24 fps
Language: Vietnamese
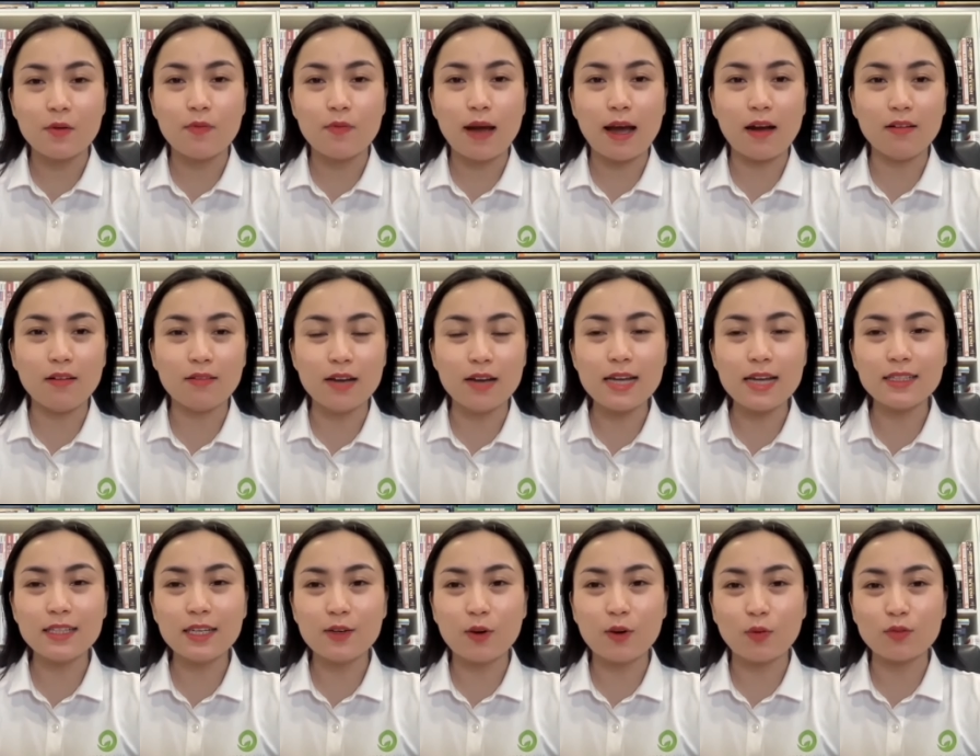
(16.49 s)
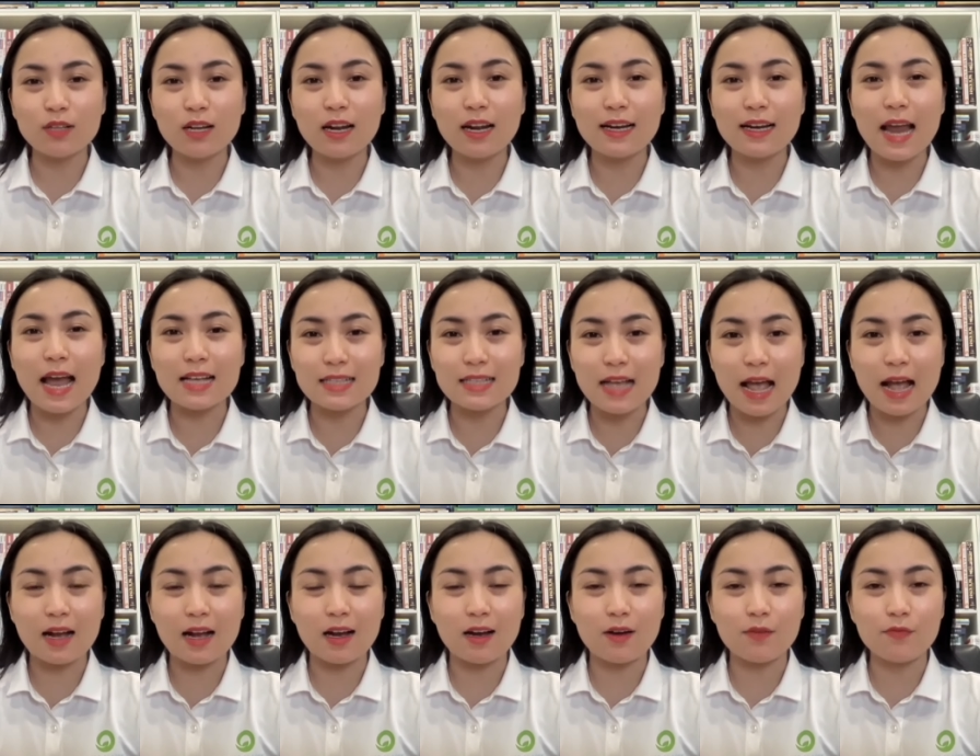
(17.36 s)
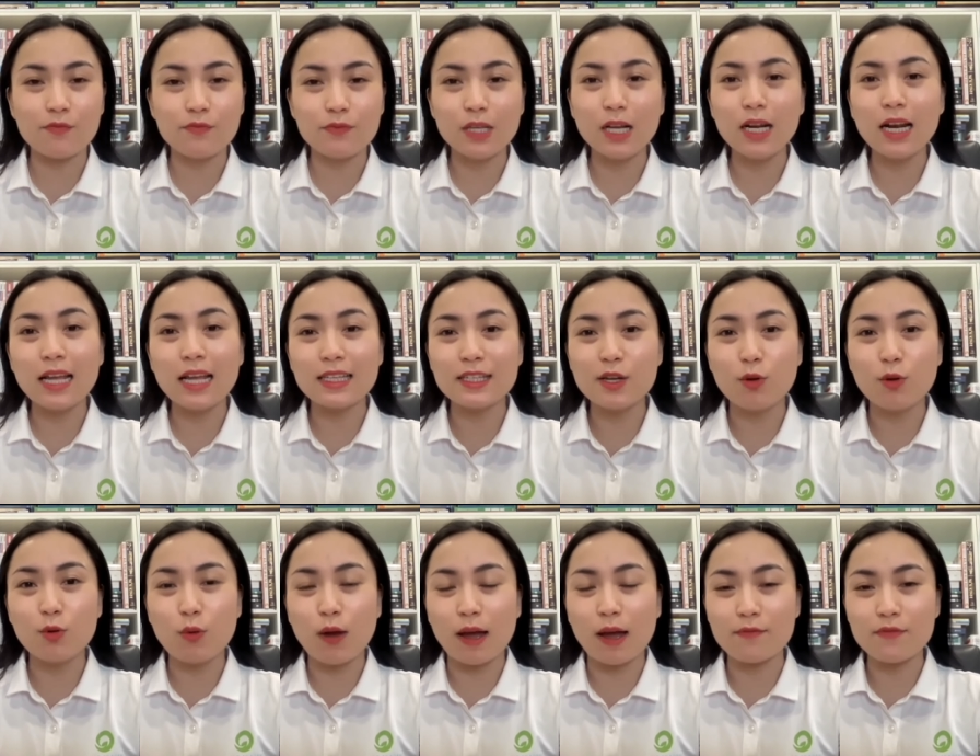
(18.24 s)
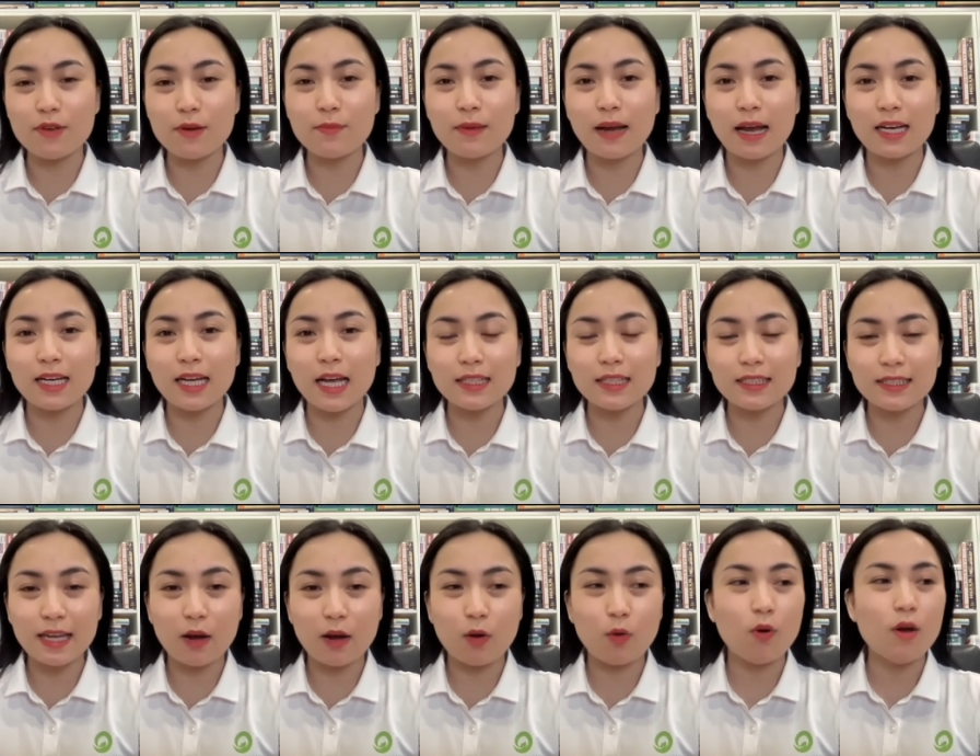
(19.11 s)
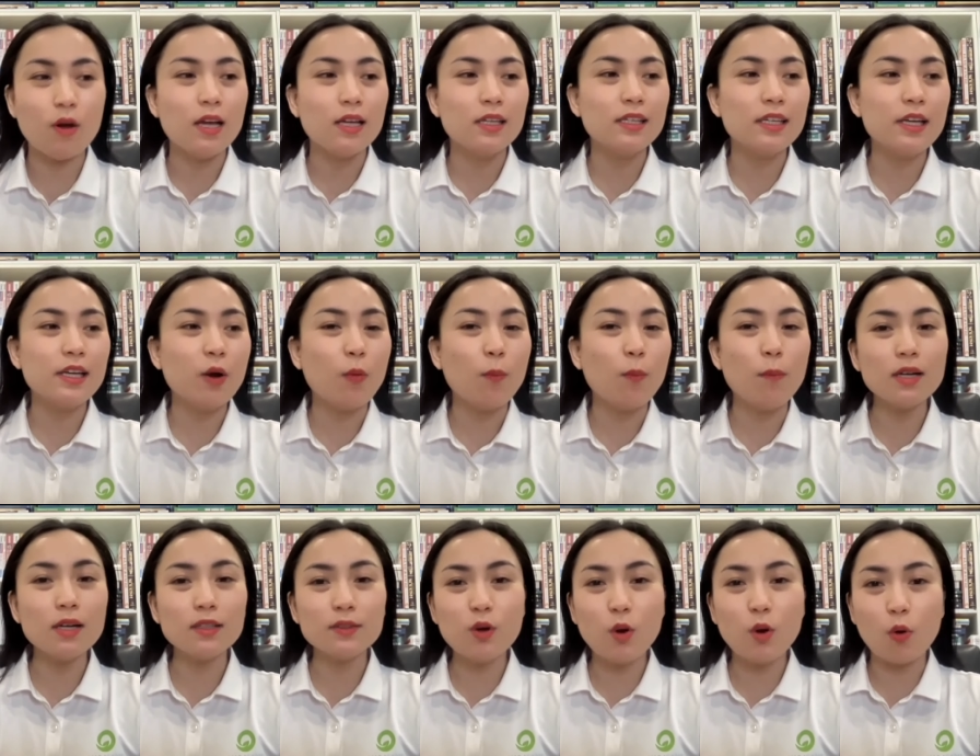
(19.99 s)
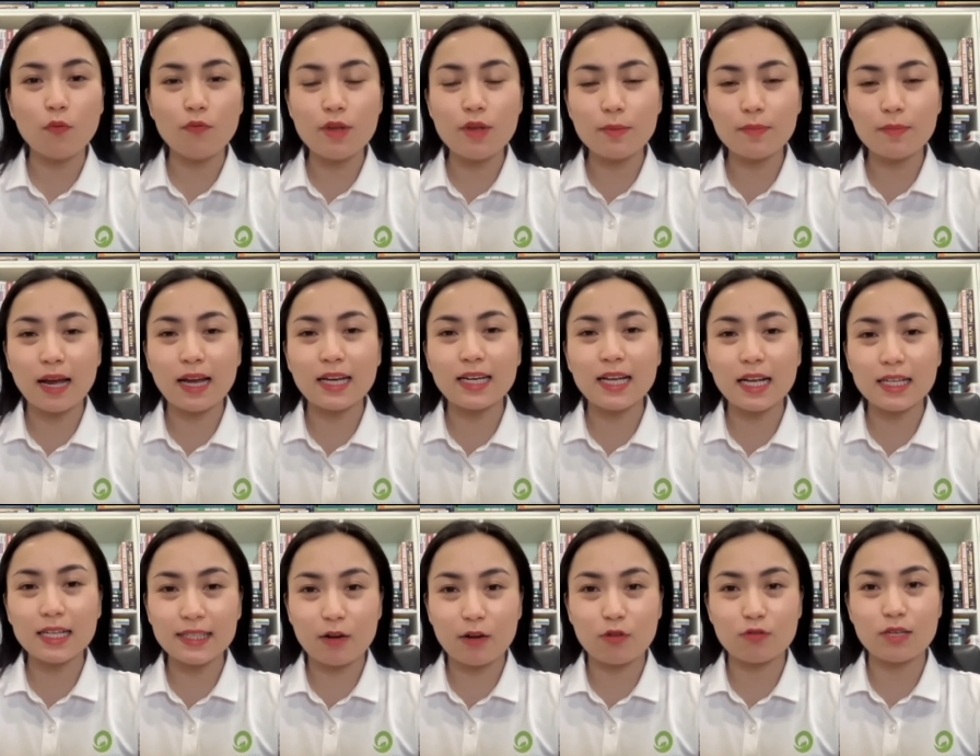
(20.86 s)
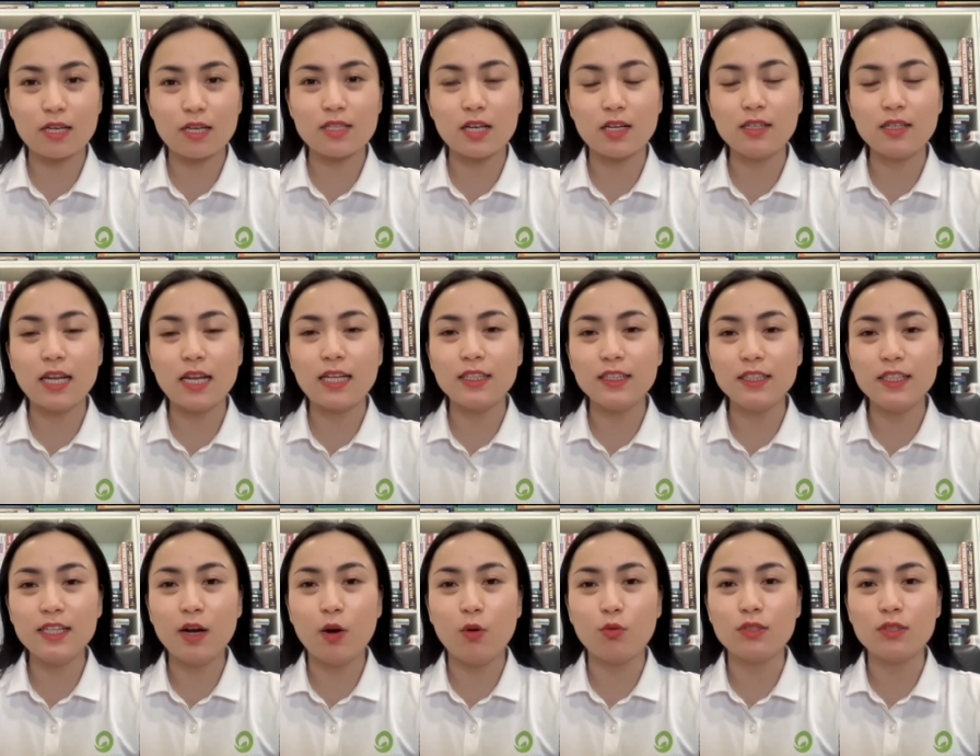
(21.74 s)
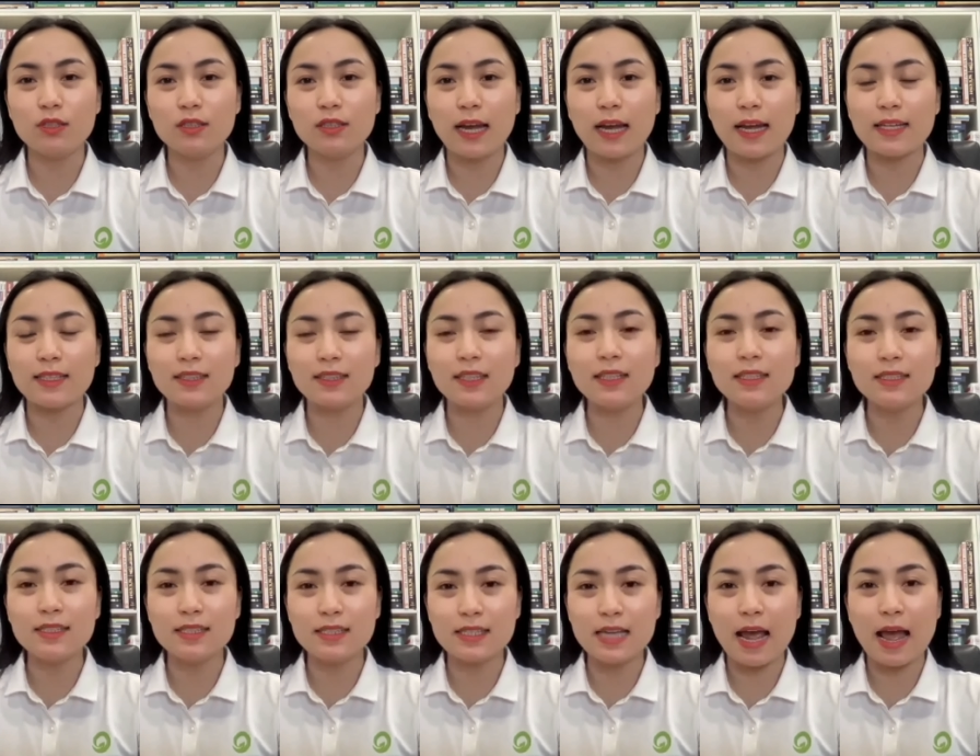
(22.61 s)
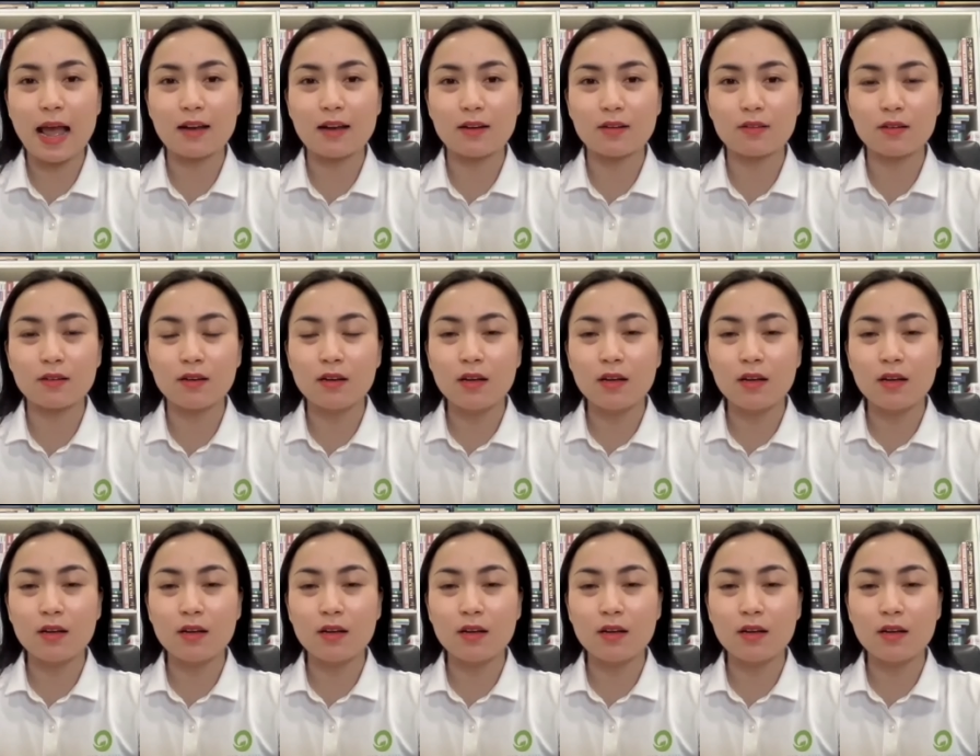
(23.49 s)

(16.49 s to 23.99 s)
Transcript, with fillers: và ở đây thì nó rất là đa dạng ạ rất là nhiều loại viêm gan khác nhau nhiều mức độ viêm gan khác nhau sẽ dẫn đến nhiều những cái tình trạng